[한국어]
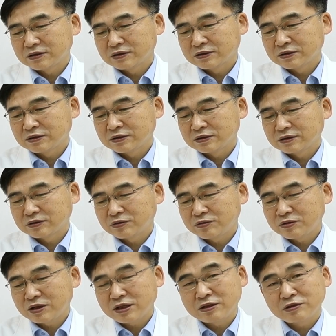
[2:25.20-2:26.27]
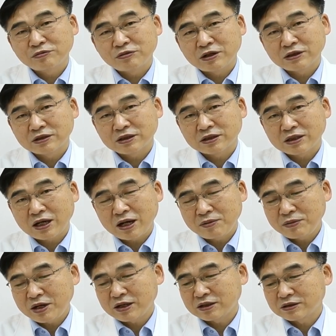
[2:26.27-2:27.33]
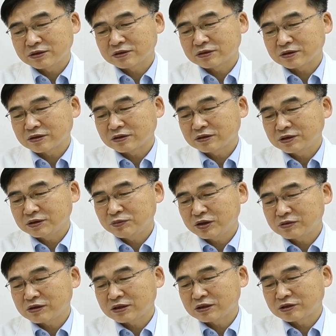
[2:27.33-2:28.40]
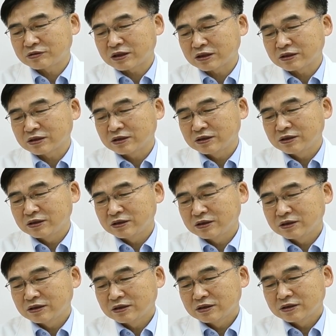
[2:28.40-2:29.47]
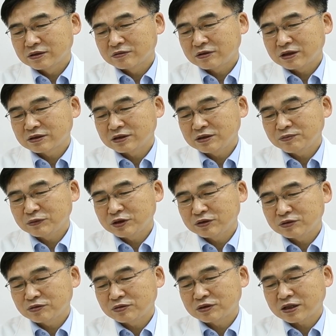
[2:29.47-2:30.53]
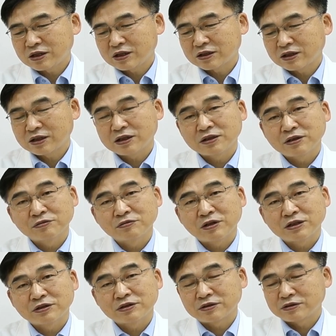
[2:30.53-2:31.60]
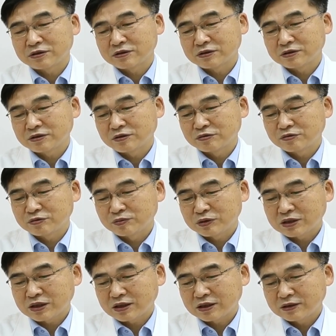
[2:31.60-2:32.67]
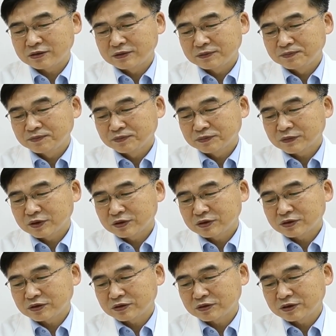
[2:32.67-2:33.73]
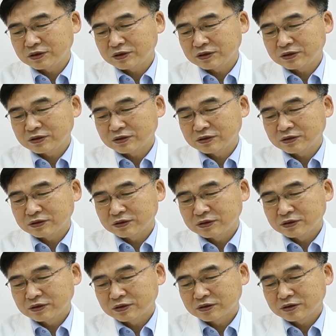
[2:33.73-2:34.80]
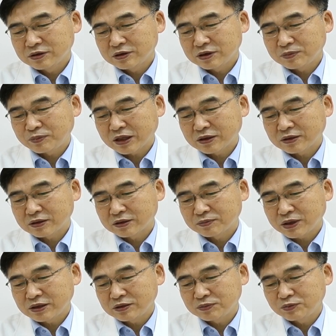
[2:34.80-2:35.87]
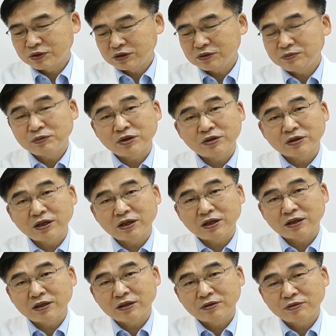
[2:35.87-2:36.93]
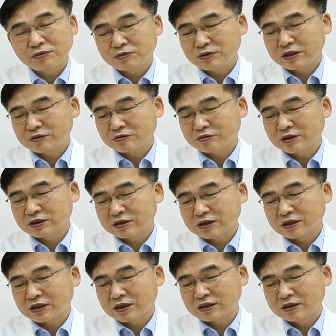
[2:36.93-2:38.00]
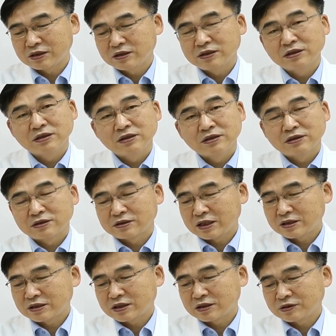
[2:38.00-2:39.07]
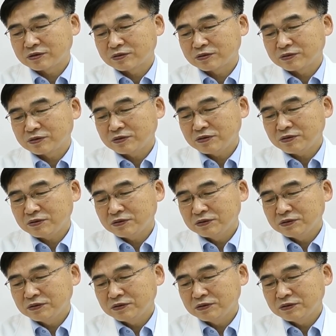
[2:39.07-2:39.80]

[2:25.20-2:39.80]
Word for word: 그 코로나19 환자 사망에 있어서 심혈관 질환과 심근 손상의 연관성 연구입니다. 그래서 이 전체 187명의 코로나19 환자가 대상이었고